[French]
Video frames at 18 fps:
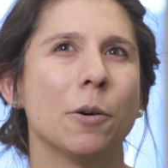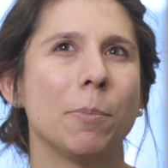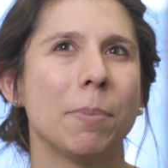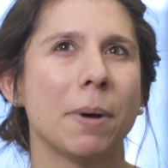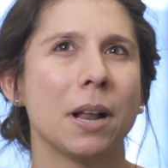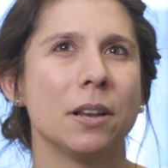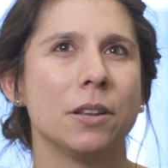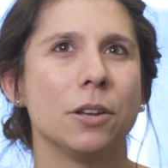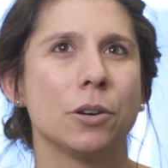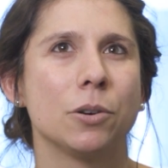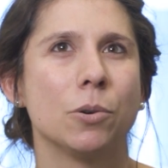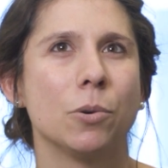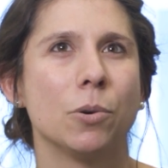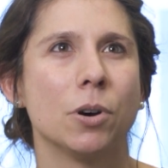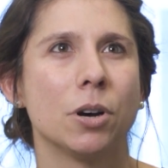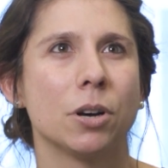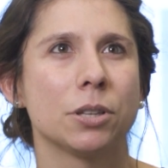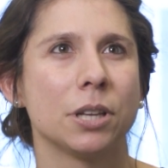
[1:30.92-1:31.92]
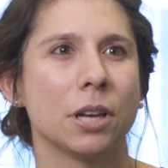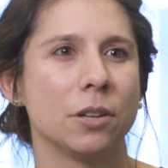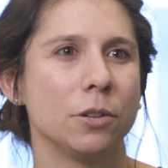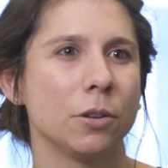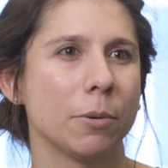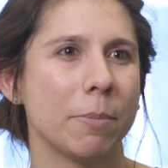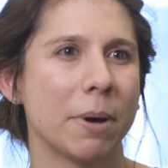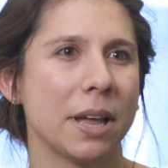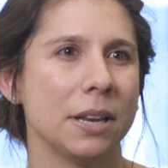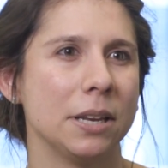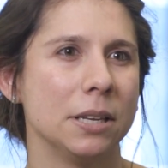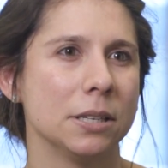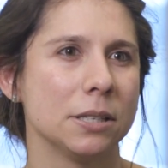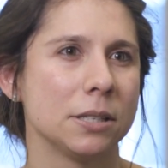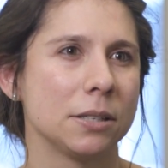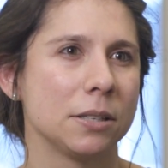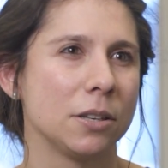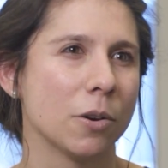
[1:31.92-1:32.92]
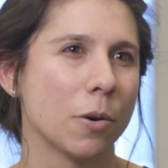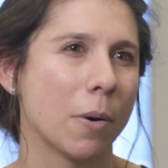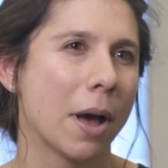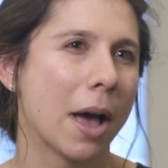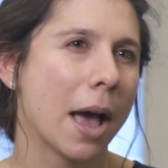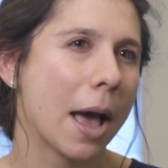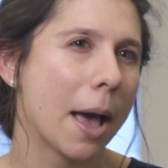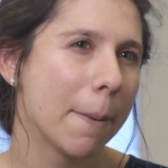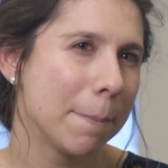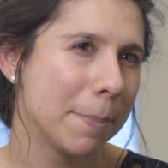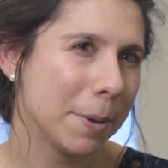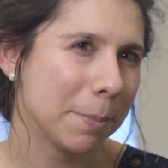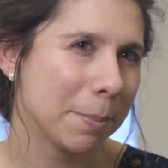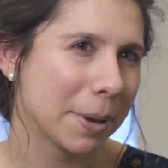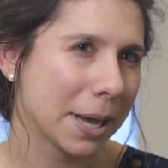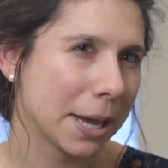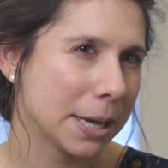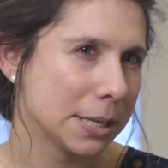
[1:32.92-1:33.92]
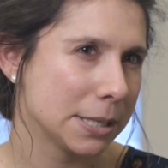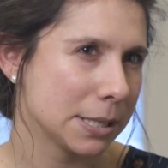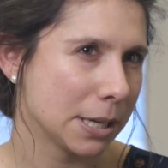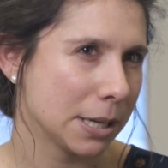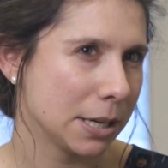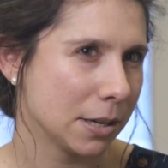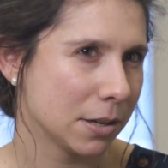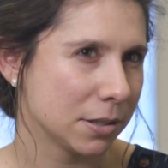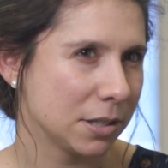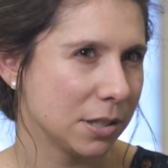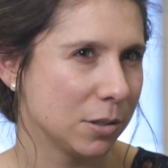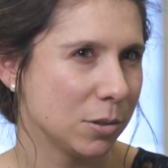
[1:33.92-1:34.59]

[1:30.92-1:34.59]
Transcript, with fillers: on parle de cohortes en urbanisme qui ont à peu près 50